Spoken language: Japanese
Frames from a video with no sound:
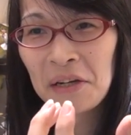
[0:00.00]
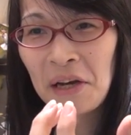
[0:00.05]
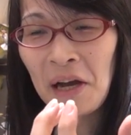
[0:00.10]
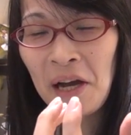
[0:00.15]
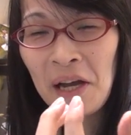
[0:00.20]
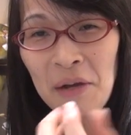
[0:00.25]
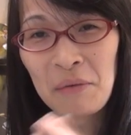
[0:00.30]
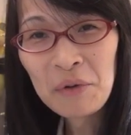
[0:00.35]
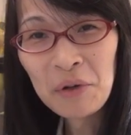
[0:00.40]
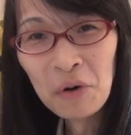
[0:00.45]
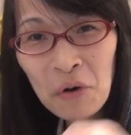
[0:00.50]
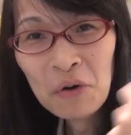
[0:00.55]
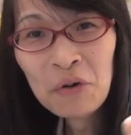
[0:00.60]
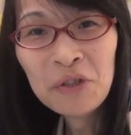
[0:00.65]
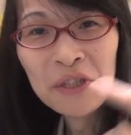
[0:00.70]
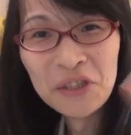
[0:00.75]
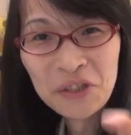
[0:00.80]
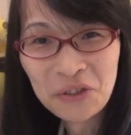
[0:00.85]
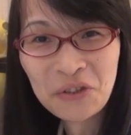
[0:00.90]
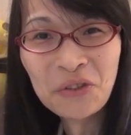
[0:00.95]
あ i v
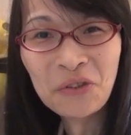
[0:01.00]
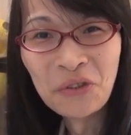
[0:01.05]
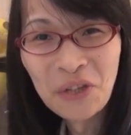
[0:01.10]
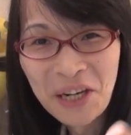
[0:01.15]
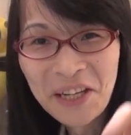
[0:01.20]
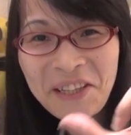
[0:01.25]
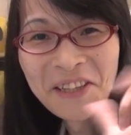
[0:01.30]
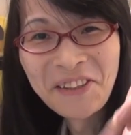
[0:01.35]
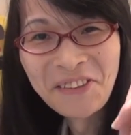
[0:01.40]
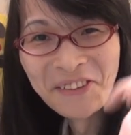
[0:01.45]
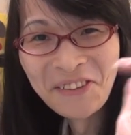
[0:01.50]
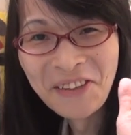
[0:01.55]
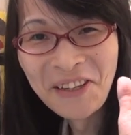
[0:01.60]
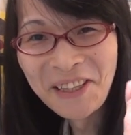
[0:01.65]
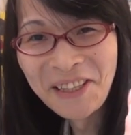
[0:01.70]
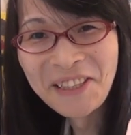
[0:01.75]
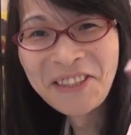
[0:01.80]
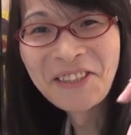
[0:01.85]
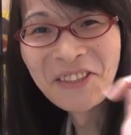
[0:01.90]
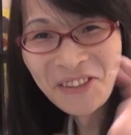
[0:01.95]
オフにすんのかっていう
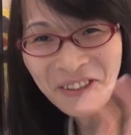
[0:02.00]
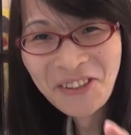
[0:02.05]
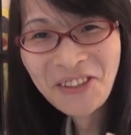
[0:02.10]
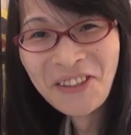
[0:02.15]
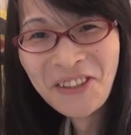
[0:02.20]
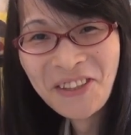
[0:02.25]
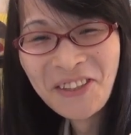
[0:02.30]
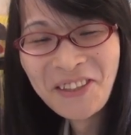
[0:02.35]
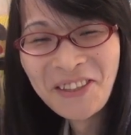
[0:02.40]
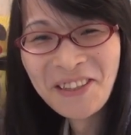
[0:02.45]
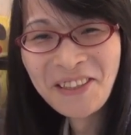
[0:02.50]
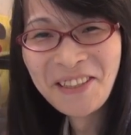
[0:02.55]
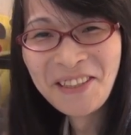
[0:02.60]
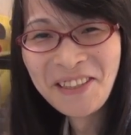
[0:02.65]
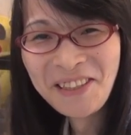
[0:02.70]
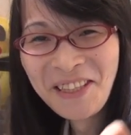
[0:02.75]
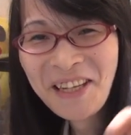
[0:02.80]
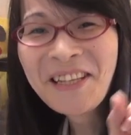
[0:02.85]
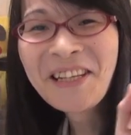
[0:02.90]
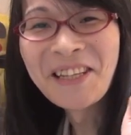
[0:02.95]
話を
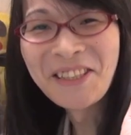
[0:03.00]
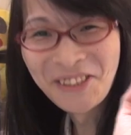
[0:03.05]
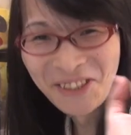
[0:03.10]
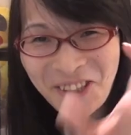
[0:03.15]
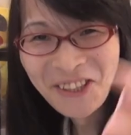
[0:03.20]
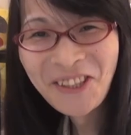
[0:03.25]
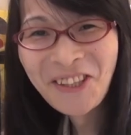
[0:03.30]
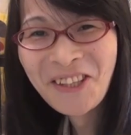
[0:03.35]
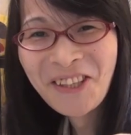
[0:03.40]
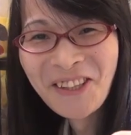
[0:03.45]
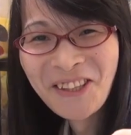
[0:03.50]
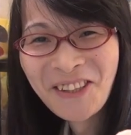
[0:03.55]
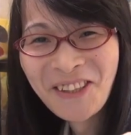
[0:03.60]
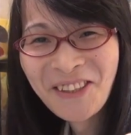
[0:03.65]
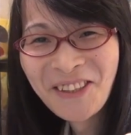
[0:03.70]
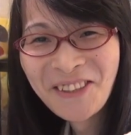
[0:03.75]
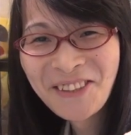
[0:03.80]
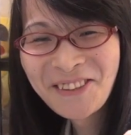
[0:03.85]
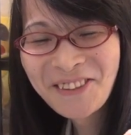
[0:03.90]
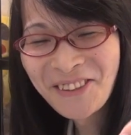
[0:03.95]
嫌でしょ
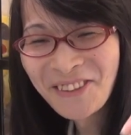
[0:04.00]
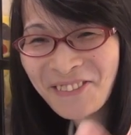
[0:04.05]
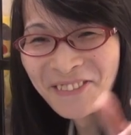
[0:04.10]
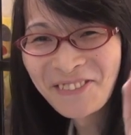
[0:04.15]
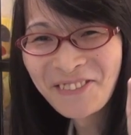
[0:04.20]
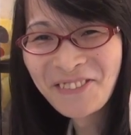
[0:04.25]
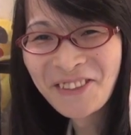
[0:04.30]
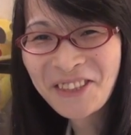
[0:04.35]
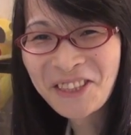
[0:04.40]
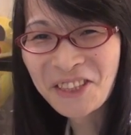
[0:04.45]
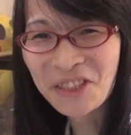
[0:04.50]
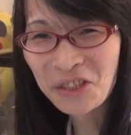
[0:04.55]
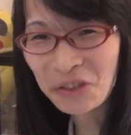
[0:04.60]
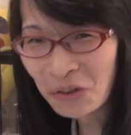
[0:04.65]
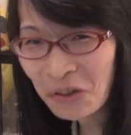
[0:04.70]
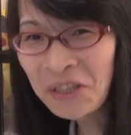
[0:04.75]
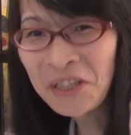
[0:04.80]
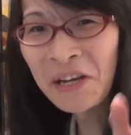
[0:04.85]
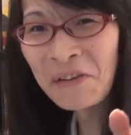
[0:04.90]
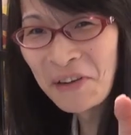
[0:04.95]
それ
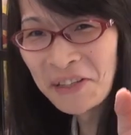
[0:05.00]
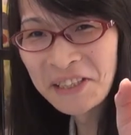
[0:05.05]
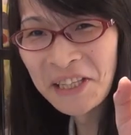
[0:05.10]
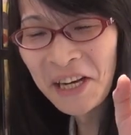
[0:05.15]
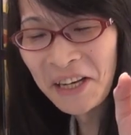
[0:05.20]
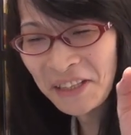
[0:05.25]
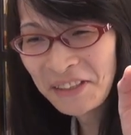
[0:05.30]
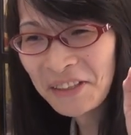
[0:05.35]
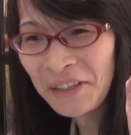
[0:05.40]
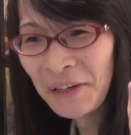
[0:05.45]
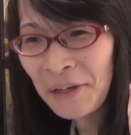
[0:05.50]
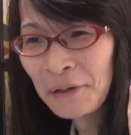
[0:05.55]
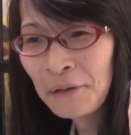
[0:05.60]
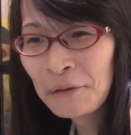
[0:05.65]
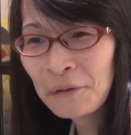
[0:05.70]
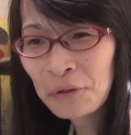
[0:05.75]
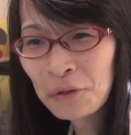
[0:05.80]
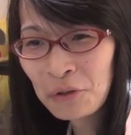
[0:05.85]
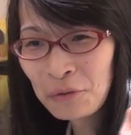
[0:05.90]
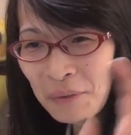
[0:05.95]
すごい手間じゃんだから
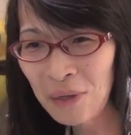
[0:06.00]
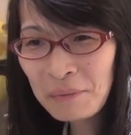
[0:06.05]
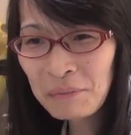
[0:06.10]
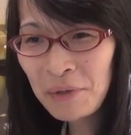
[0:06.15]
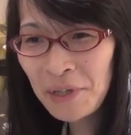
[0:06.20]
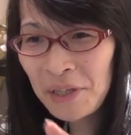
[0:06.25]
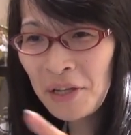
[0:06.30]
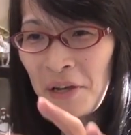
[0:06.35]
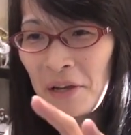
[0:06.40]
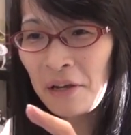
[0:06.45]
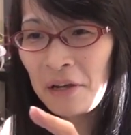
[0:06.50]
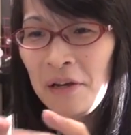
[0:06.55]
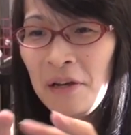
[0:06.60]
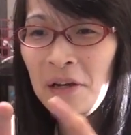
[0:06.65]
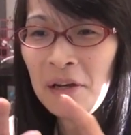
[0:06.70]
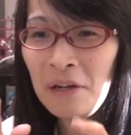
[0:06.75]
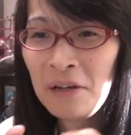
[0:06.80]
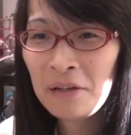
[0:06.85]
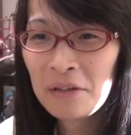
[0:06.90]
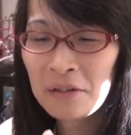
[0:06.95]
そのまんまで
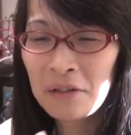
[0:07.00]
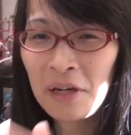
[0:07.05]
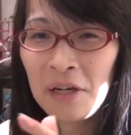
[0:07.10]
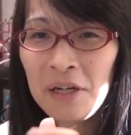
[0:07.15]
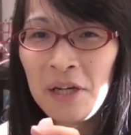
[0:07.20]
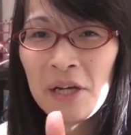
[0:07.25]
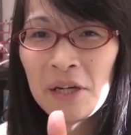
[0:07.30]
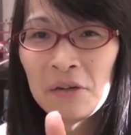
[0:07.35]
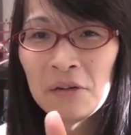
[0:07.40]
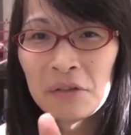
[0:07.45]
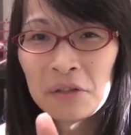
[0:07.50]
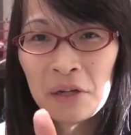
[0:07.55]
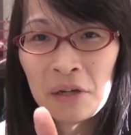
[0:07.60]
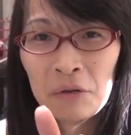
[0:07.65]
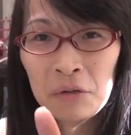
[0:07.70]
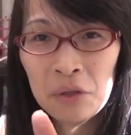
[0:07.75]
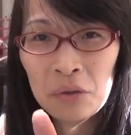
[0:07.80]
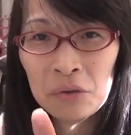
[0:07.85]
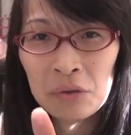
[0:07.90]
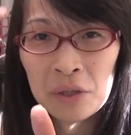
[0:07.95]
スカイレイクって
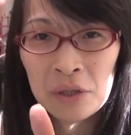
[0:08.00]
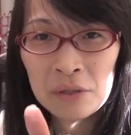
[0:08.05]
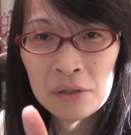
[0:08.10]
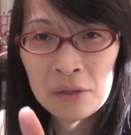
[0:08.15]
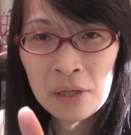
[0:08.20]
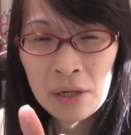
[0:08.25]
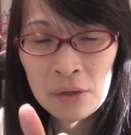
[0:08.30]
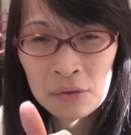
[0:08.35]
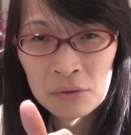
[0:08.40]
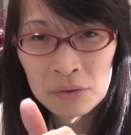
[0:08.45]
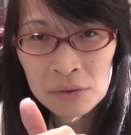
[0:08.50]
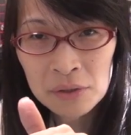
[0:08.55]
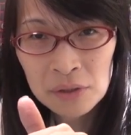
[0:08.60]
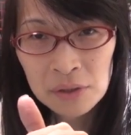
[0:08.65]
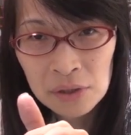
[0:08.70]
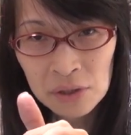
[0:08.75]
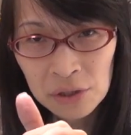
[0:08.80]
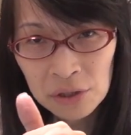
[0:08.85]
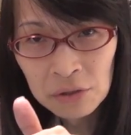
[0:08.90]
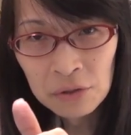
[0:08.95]
英語で言って
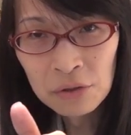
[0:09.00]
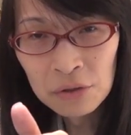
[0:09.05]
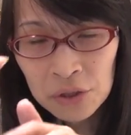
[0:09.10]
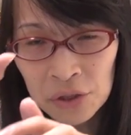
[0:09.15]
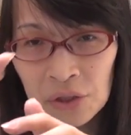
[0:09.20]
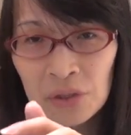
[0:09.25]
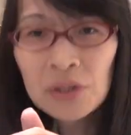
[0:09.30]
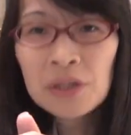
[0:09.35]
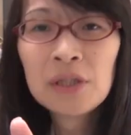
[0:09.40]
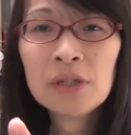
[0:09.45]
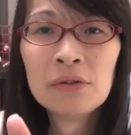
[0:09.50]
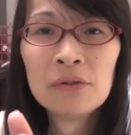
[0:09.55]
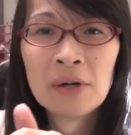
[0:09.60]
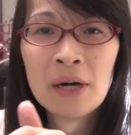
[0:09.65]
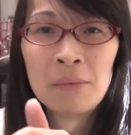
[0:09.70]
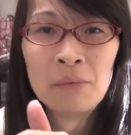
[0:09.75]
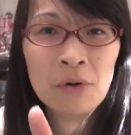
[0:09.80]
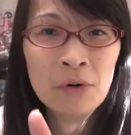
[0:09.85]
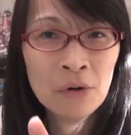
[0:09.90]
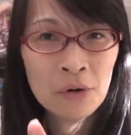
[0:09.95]
F10 を押すっていうの
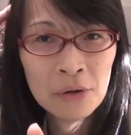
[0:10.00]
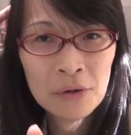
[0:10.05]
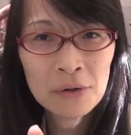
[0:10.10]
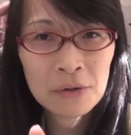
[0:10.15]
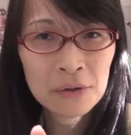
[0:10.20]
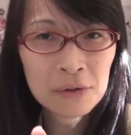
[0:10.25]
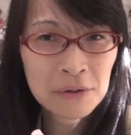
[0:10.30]
がも